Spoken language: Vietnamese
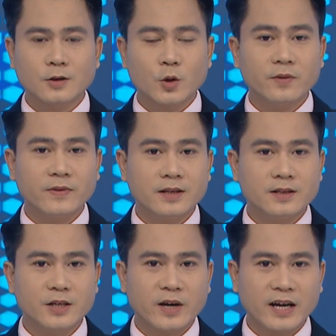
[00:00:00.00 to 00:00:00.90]
Thưa quý vị,
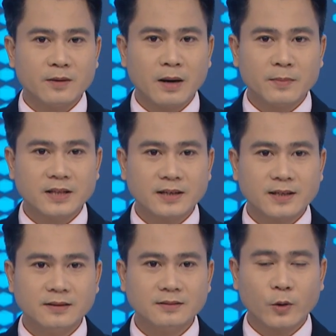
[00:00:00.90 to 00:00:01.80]
chiều ngày ba mươi tháng
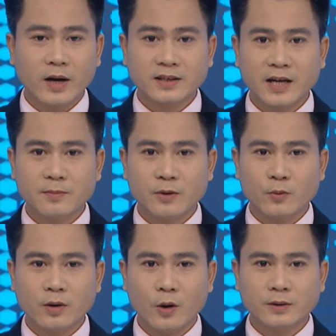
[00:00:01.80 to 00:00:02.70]
chín, đoàn đại biểu
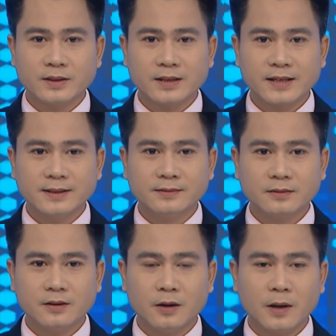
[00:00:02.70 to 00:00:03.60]
Quốc hội tỉnh Tây Ninh
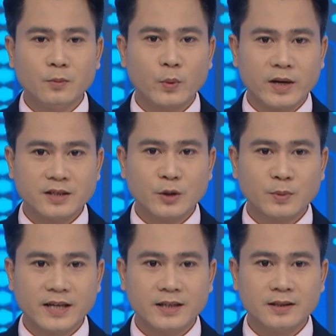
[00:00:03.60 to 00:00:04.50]
gồm ông Nguyễn Trọng
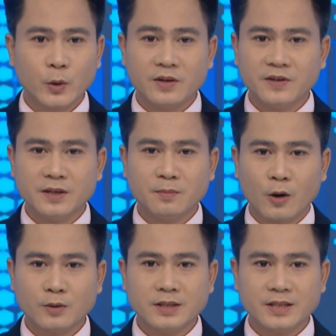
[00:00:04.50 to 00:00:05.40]
Nghĩa, Ủy viên
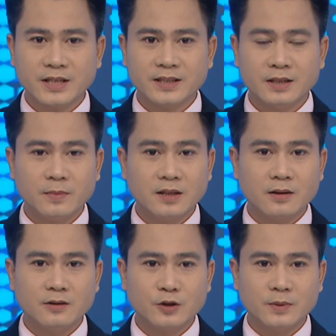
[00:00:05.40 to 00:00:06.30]
Bộ Chính trị, Bí
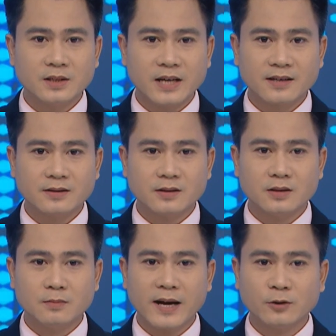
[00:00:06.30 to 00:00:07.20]
thư Trung ương Đảng,
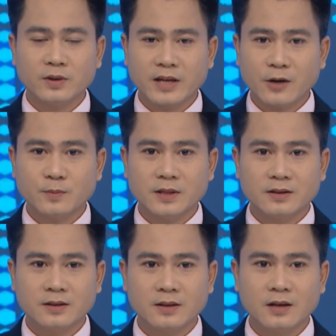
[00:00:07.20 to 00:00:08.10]
trưởng Ban Tuyên giáo Trung
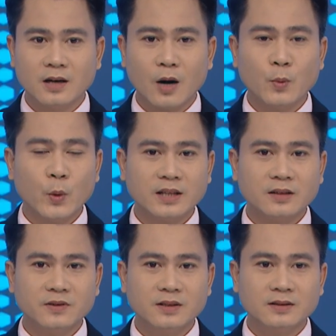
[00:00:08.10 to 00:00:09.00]
ương, ông Huỳnh
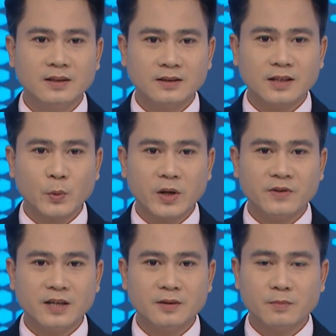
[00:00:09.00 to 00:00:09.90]
Thanh Phương, tỉnh ủy
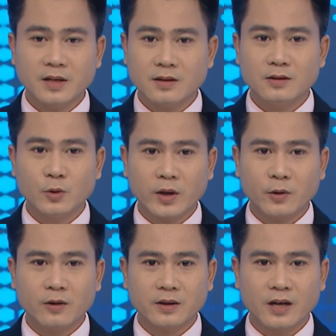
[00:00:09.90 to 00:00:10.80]
viên, Bí thư huyện
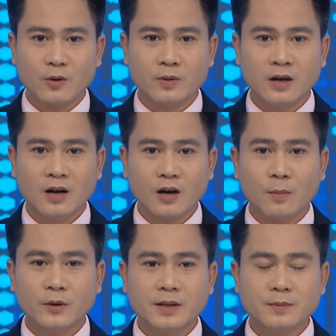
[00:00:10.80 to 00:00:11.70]
ủy Gò Dầu có
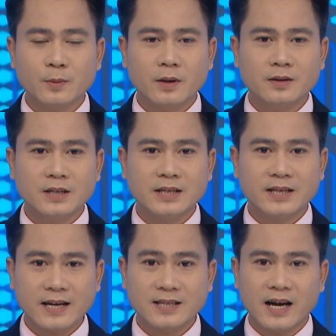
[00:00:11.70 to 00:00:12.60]
buổi tiếp xúc cử tri
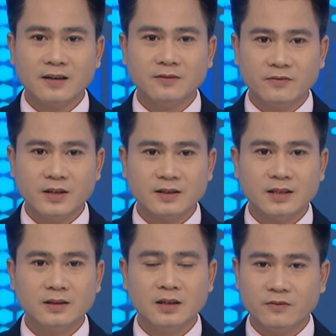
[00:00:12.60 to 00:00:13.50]
các xã Phước
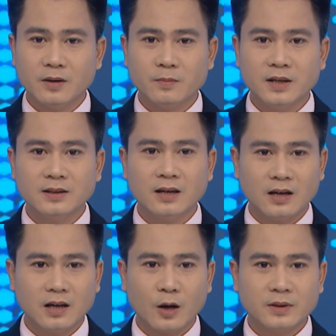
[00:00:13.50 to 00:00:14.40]
Ninh, Phước Minh,
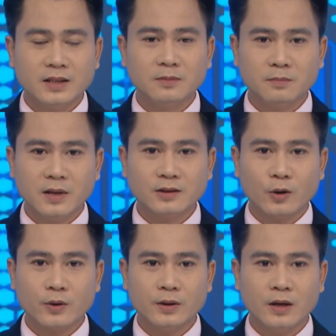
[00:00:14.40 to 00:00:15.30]
Lộc Ninh, Bến
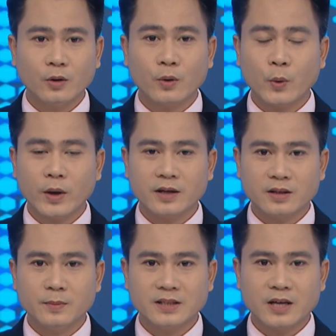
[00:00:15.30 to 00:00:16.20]
Củi thuộc huyện
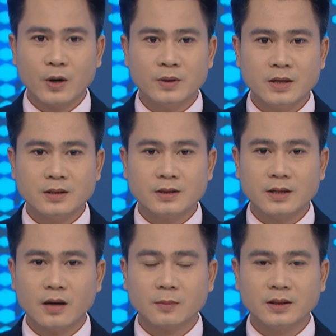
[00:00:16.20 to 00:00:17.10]
Dương Minh Châu trước
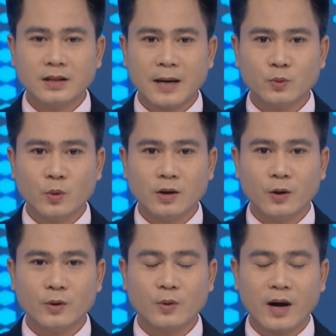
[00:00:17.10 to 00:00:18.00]
kỳ họp thứ tám Quốc
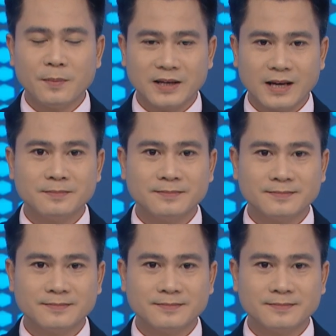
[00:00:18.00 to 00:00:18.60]
hội khóa mười lăm.